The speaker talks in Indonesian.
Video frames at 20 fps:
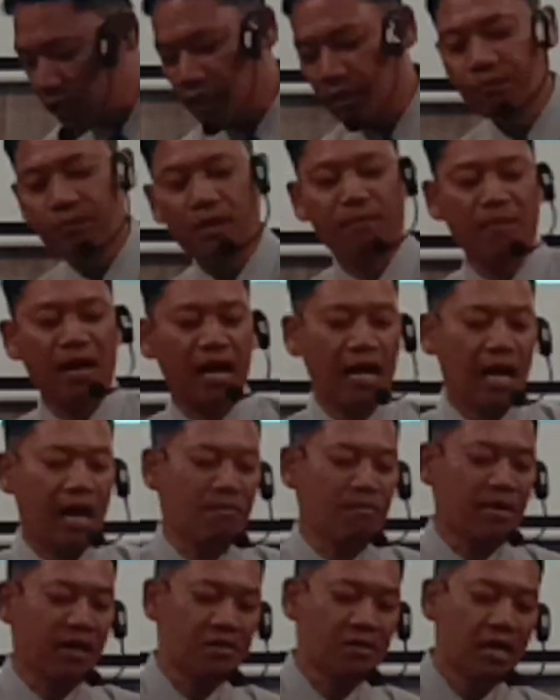ke
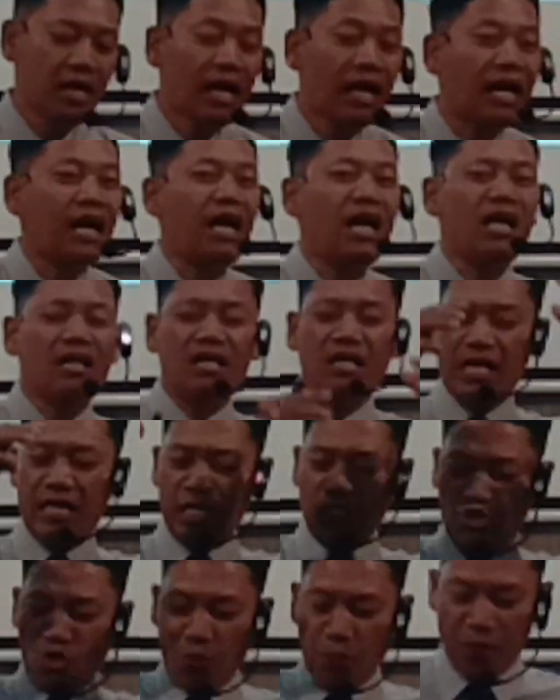pemakaman. Karena
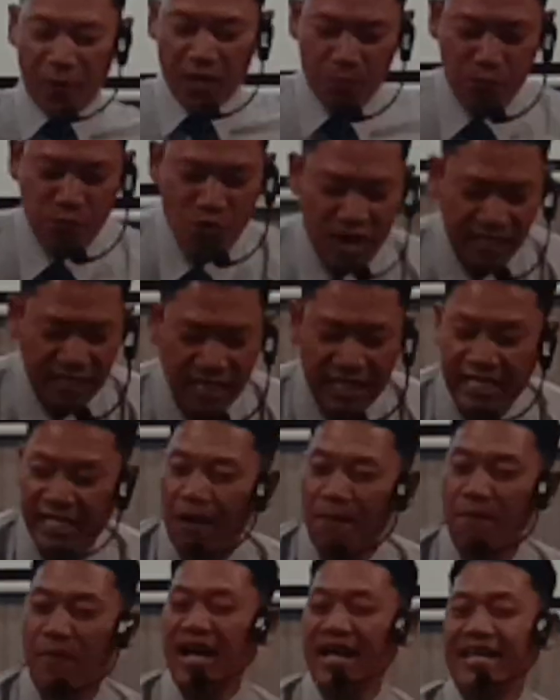itu perbuatan
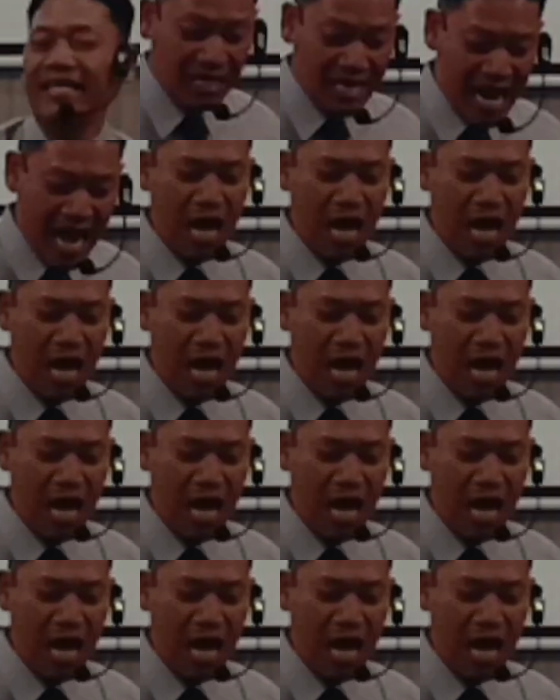yang baik